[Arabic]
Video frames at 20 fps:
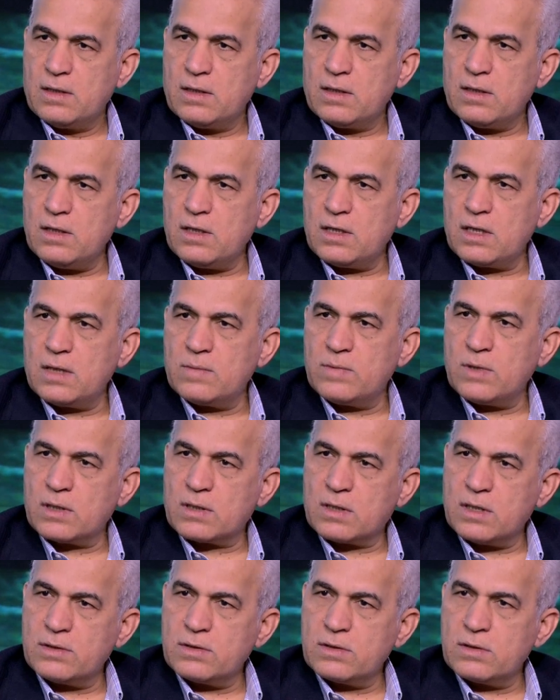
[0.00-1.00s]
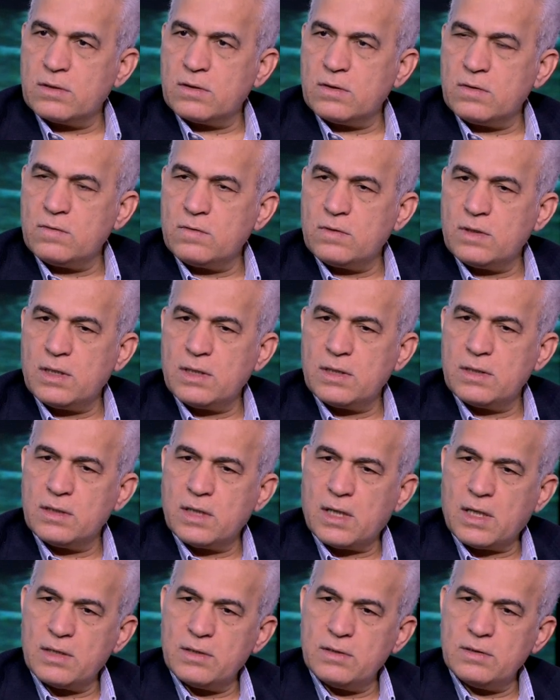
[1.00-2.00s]
إلا بالقدر اللي هو
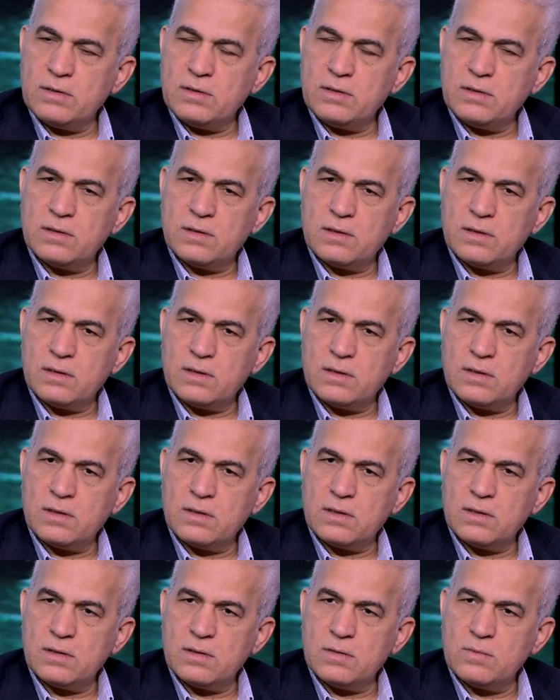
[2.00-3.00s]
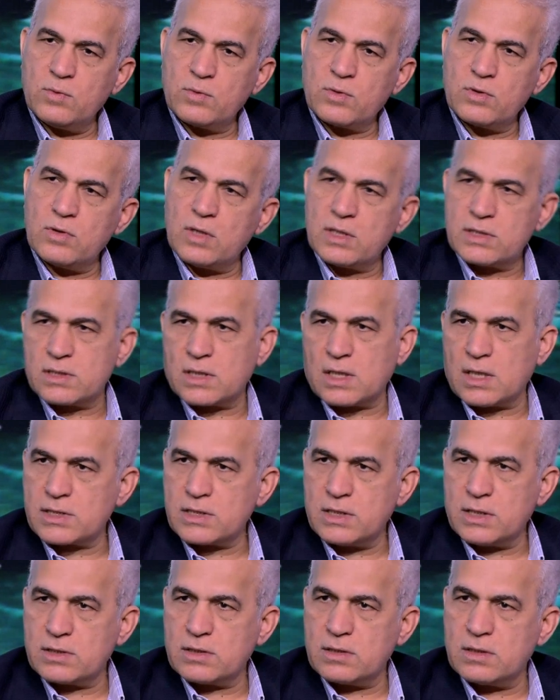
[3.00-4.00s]
يعني آه، آه، ممكن يؤثر على
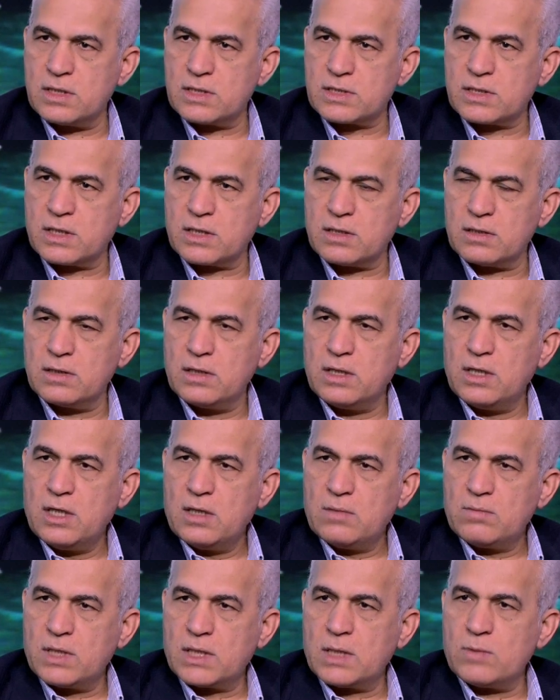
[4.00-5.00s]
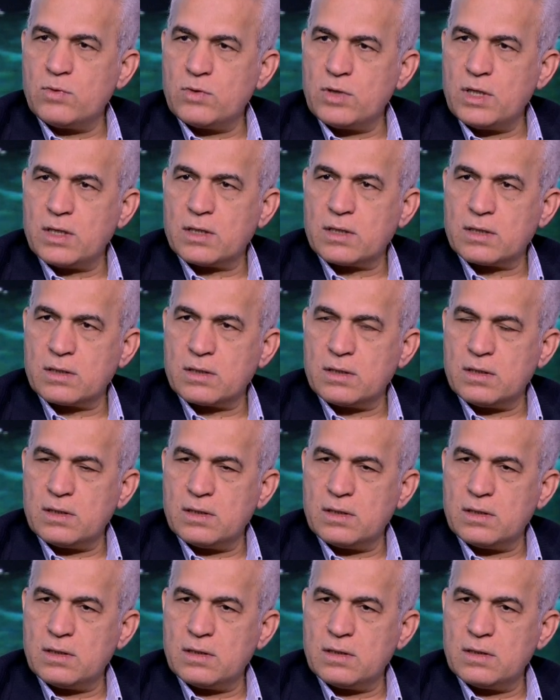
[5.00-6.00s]
صحة الناس لكن ما دام هناك
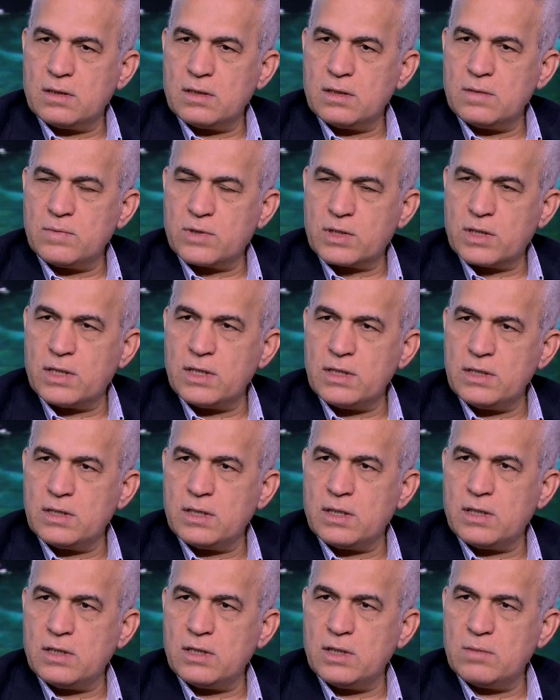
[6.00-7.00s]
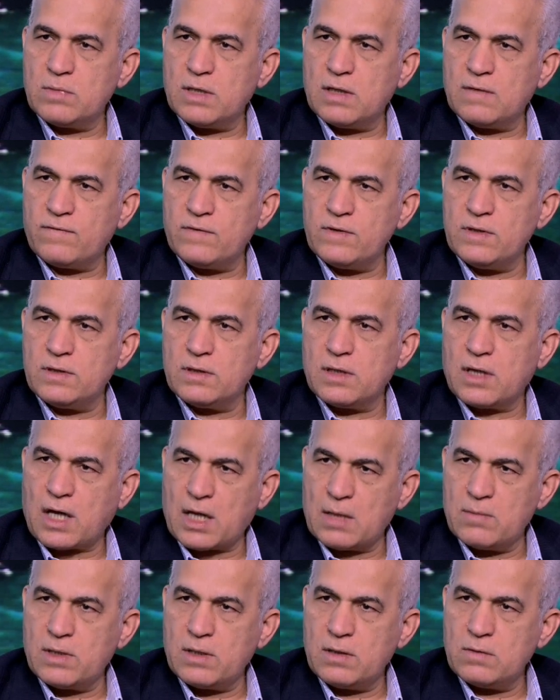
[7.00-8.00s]
آه، إمكانية أن يبقى في
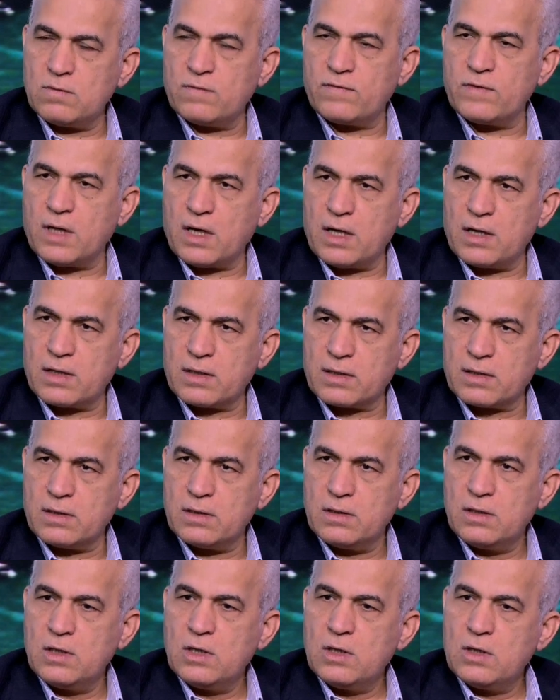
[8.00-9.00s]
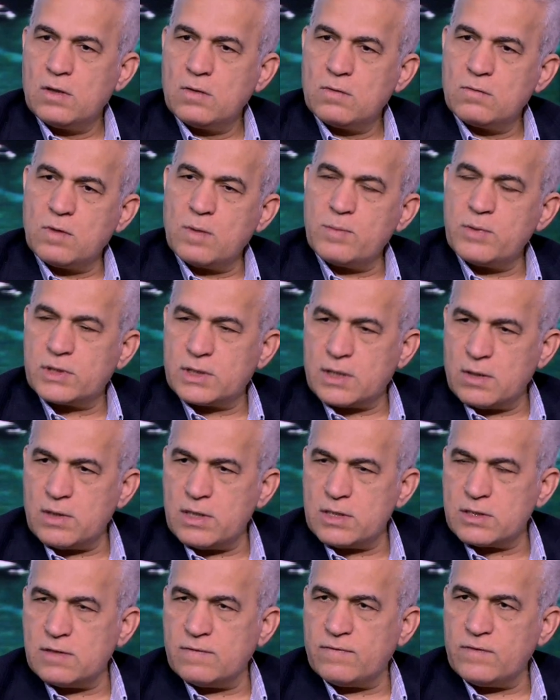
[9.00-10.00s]
عمل وفي حركة
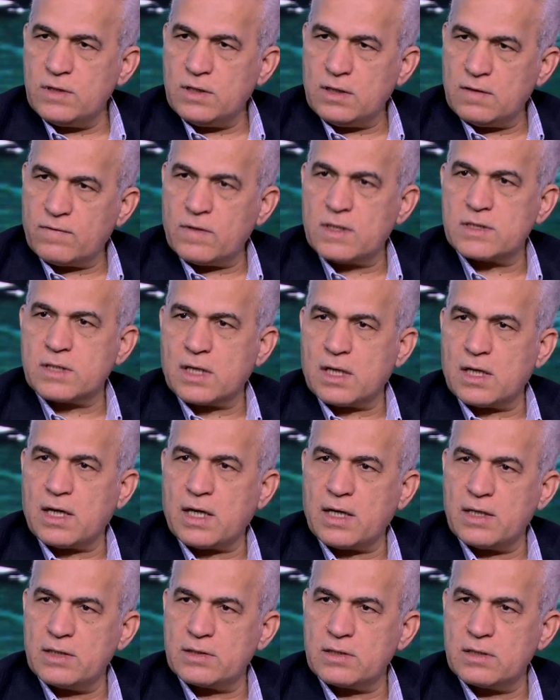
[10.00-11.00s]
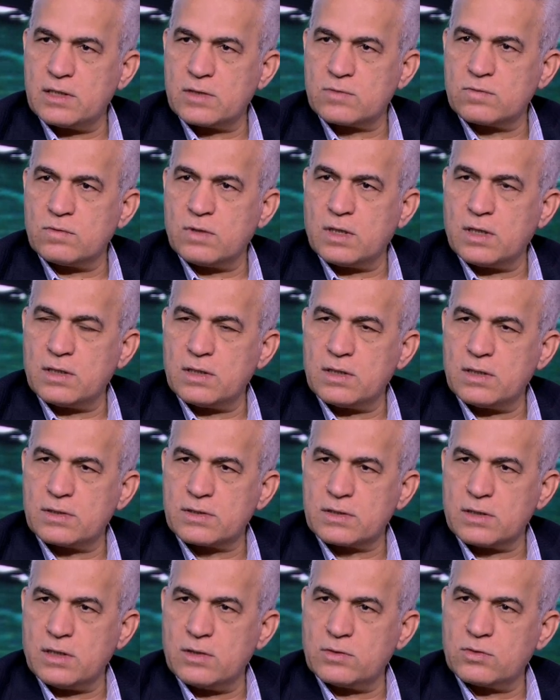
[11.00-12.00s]
وبالتوازي في حفاظ على حياة الناس
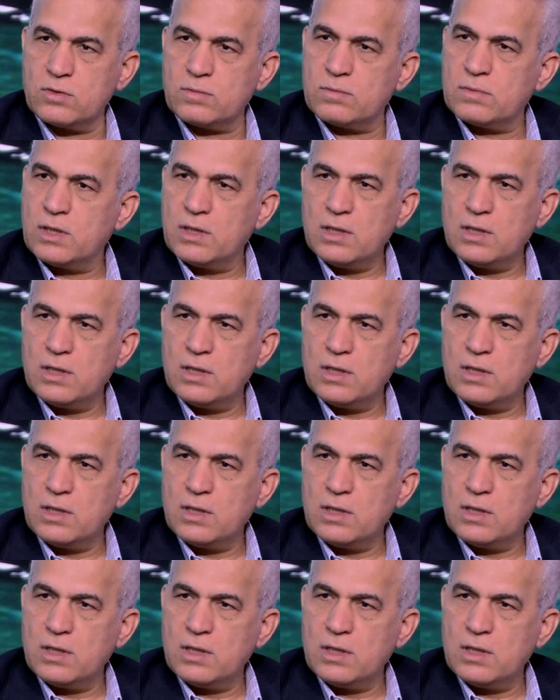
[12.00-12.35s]
وصحتهم